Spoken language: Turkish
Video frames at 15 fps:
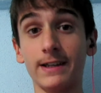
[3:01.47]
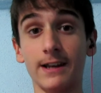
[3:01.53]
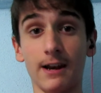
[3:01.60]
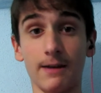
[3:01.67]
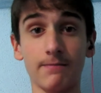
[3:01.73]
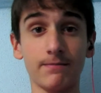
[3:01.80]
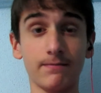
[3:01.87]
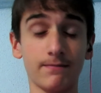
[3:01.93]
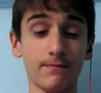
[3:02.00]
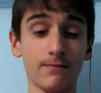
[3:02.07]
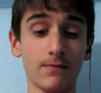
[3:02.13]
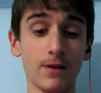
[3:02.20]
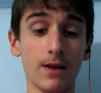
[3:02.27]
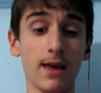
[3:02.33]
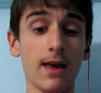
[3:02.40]
girerim.
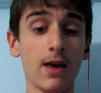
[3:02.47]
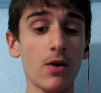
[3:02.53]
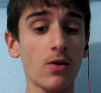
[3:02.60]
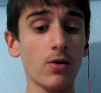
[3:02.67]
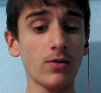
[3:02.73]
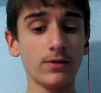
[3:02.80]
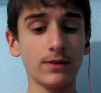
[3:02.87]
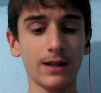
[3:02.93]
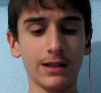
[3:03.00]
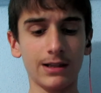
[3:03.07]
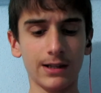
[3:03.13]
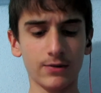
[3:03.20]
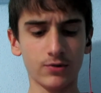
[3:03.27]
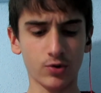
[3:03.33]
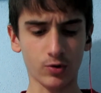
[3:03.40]
Bundan
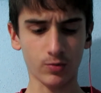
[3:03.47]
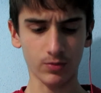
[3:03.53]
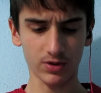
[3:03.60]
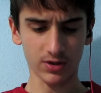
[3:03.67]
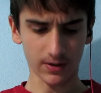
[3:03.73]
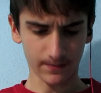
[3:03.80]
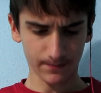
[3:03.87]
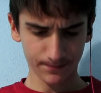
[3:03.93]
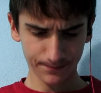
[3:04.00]
laf sokmayacağım.